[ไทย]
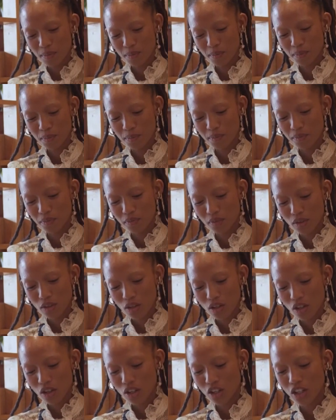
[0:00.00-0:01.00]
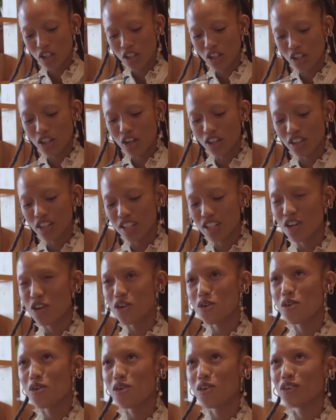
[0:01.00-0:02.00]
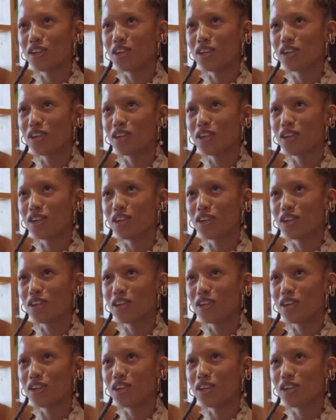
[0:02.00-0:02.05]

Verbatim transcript: h m not that deal